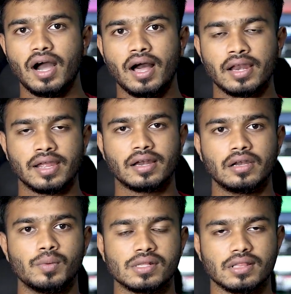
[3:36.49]
হালকা একটা
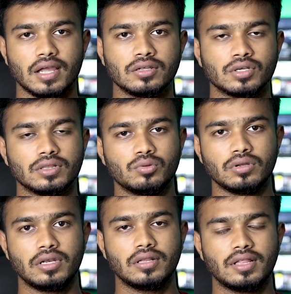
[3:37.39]
ডিভাইস লাগে সেই দুই
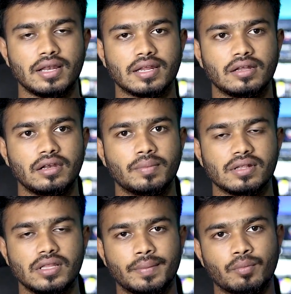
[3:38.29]
তিনটা ডিভাইস
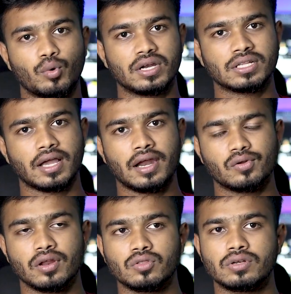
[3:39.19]
দিয়ে আপনার মোবাইলের সাথে কানেক্ট
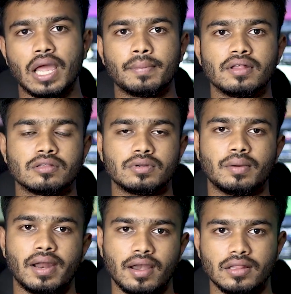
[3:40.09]
করে কিন্তু টাইপিং স্পিডটা
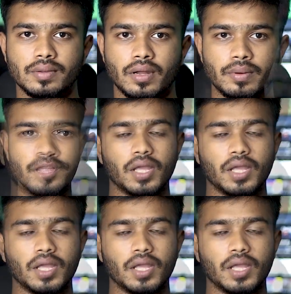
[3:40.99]
বাড়িয়ে নিতে পারবেন